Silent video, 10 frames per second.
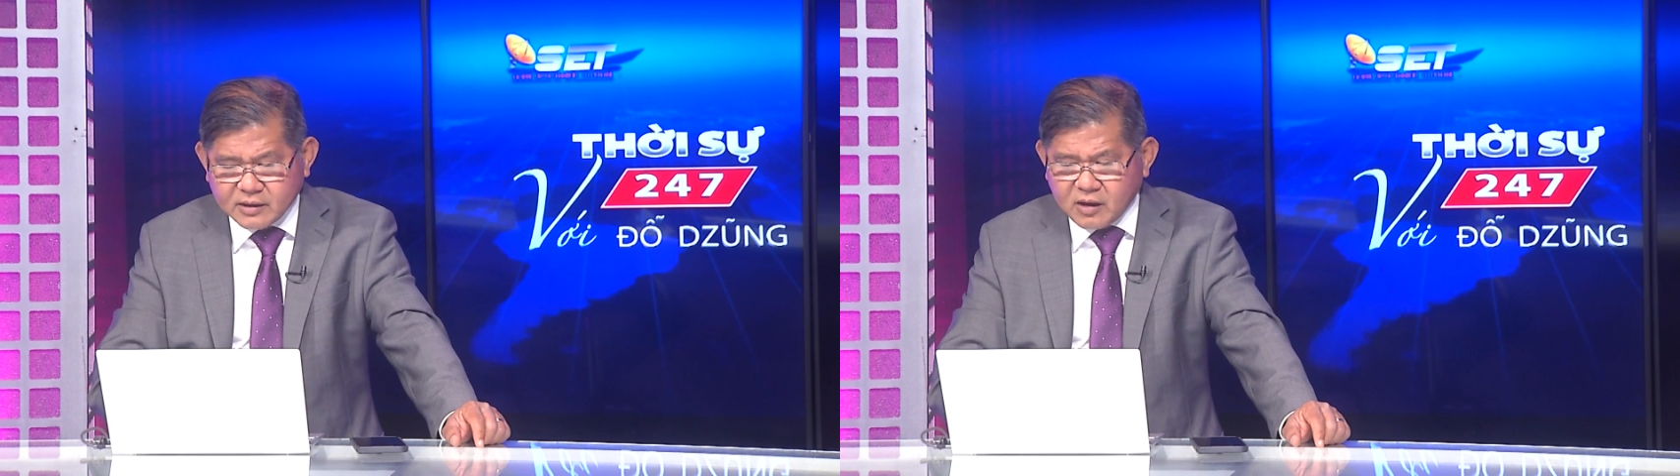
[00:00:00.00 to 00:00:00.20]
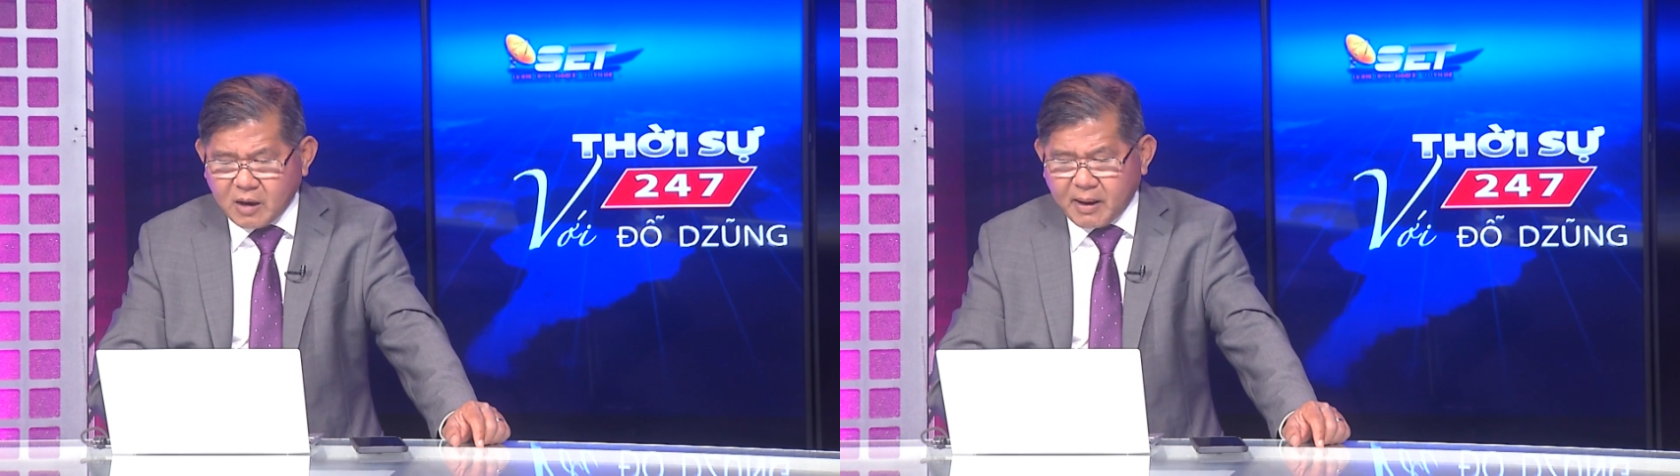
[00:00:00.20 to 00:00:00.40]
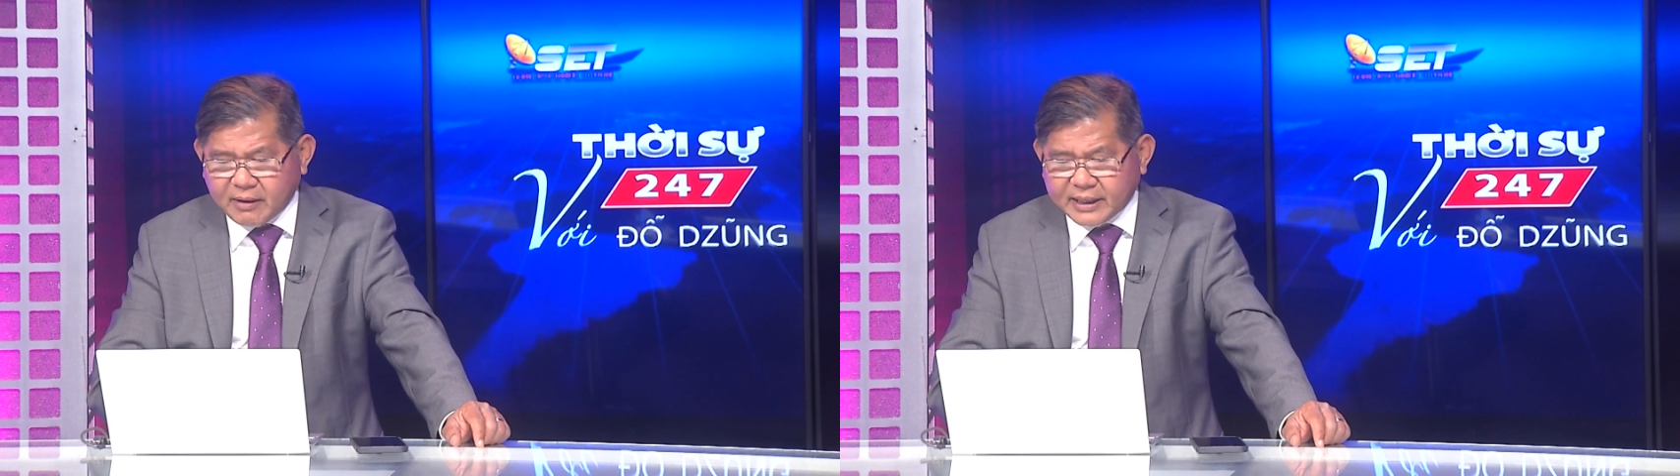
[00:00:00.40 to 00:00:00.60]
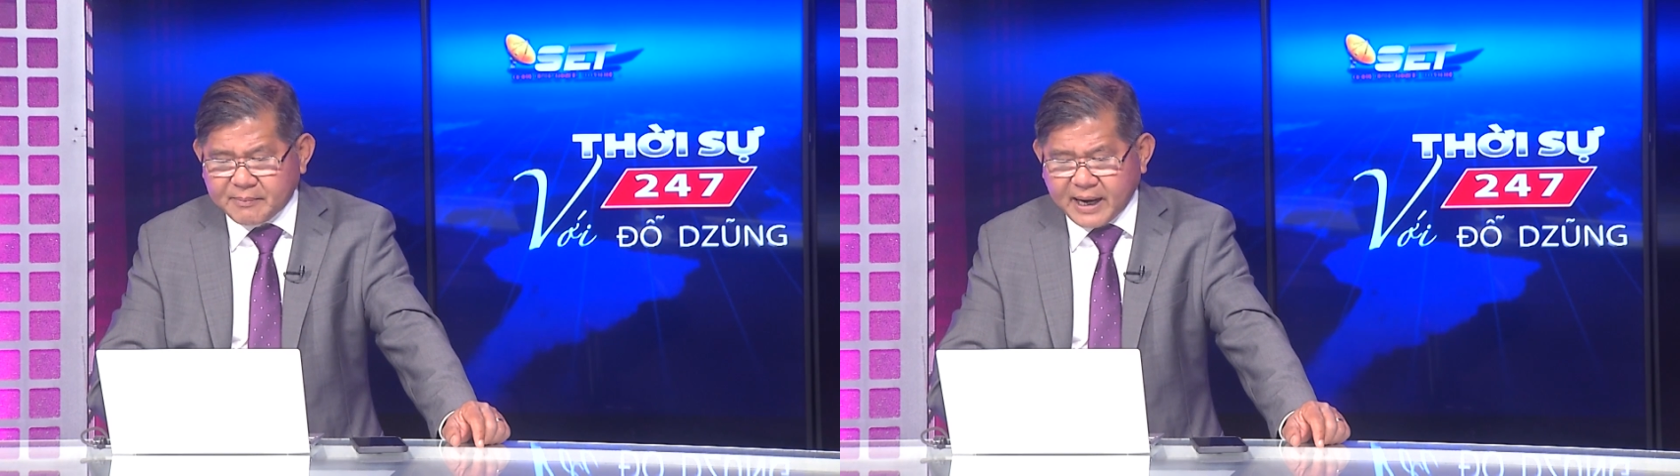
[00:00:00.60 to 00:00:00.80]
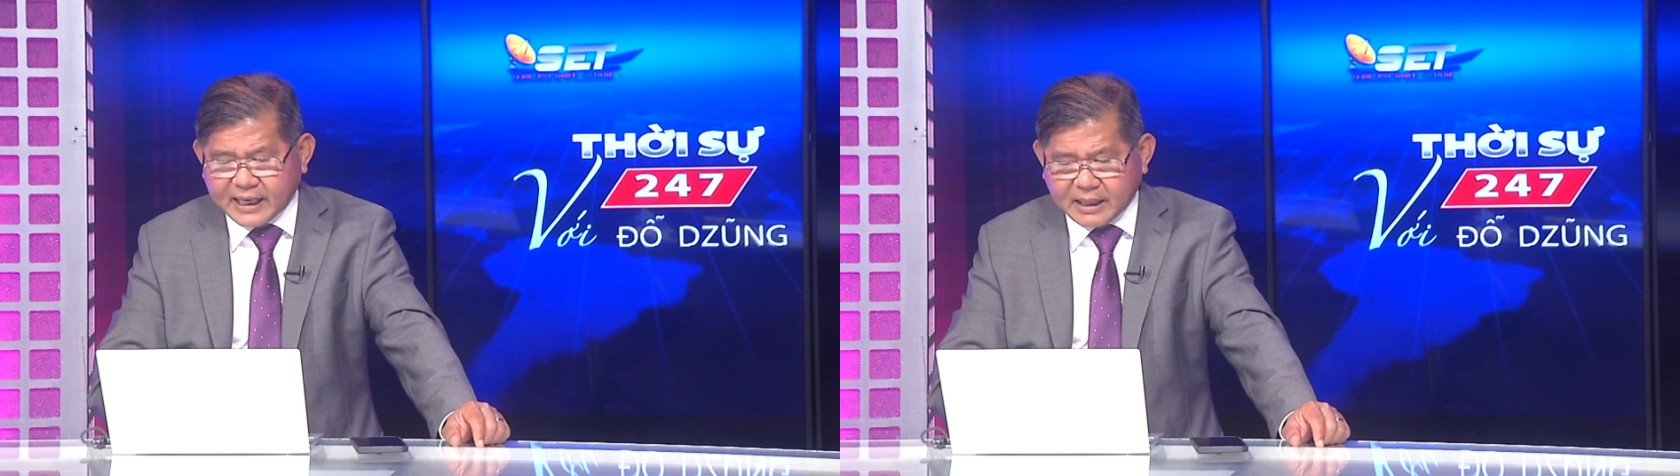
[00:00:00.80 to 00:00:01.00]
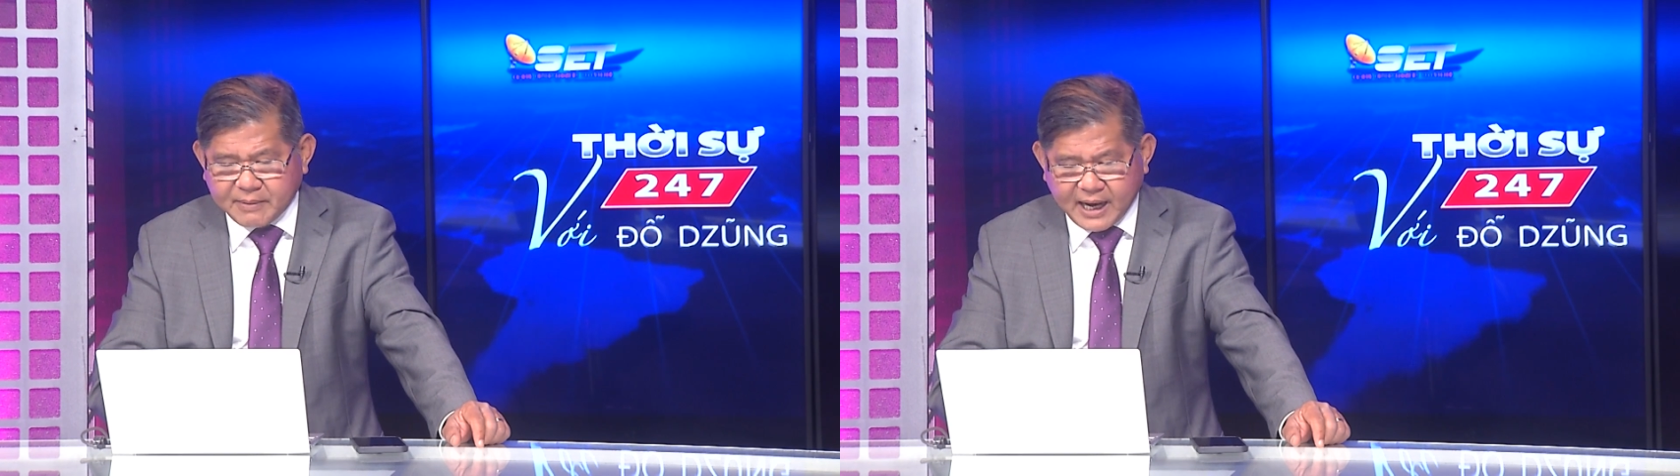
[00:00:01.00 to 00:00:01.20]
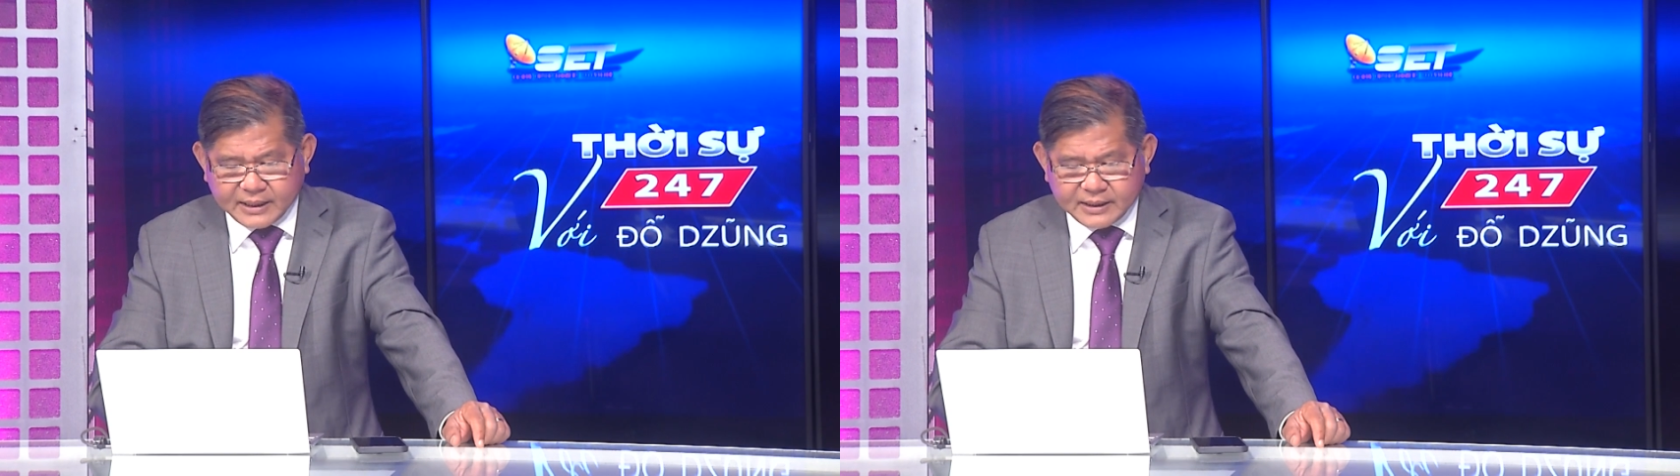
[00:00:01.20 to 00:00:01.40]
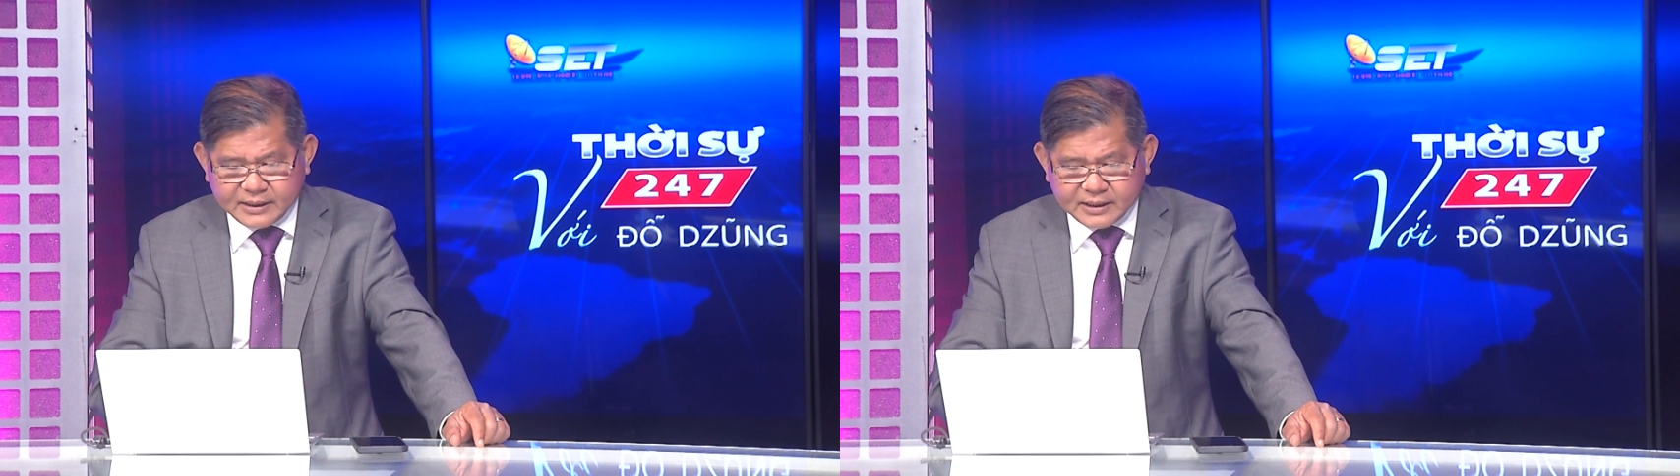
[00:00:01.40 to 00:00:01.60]
họ bảo là năm hai nghìn không trăm hai
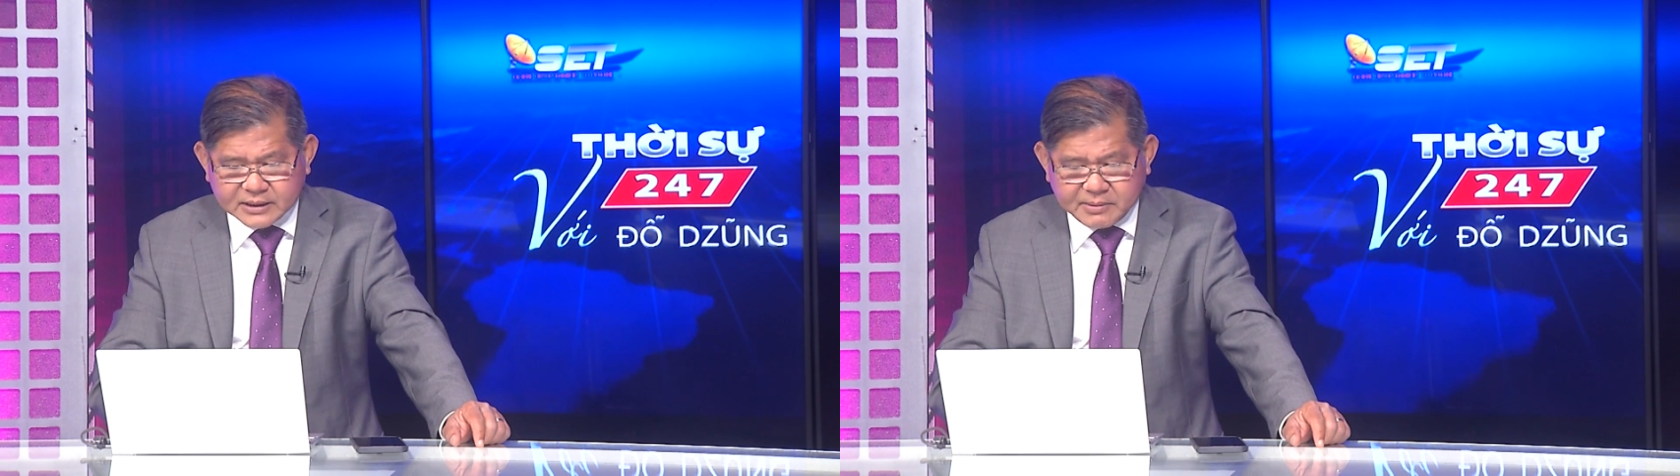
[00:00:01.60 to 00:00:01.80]
mươi hai.